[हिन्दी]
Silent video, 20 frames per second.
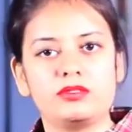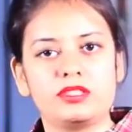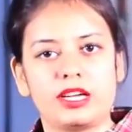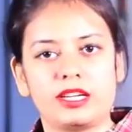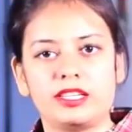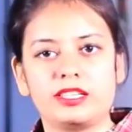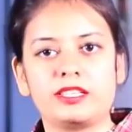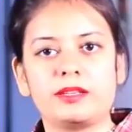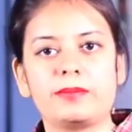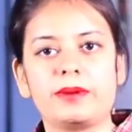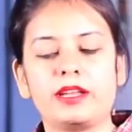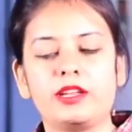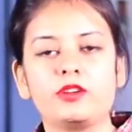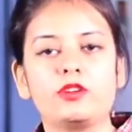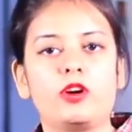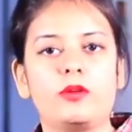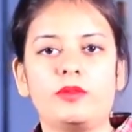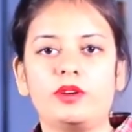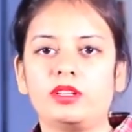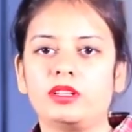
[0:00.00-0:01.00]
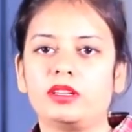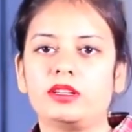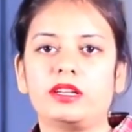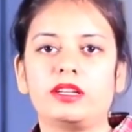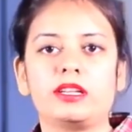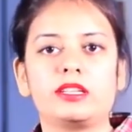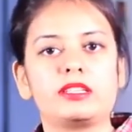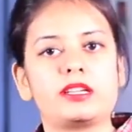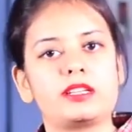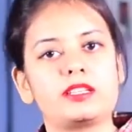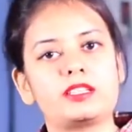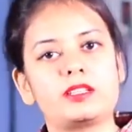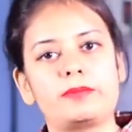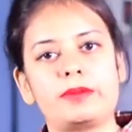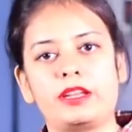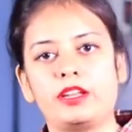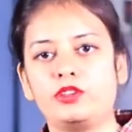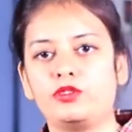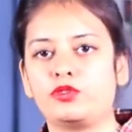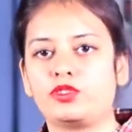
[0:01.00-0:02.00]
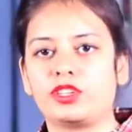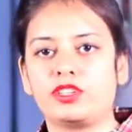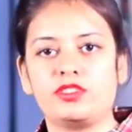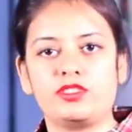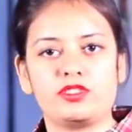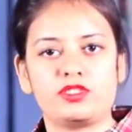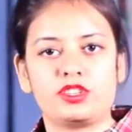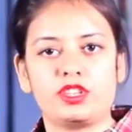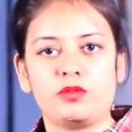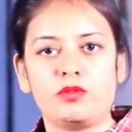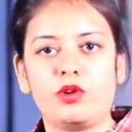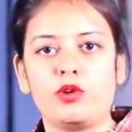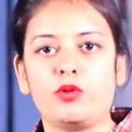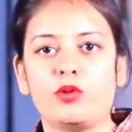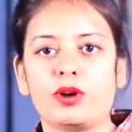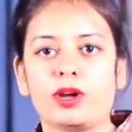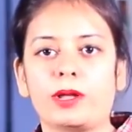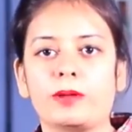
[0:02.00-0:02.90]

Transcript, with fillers: जाने से पहले गवर्नमेंट तक डेटा जाने से पहले जो चेंजेस थे वो हो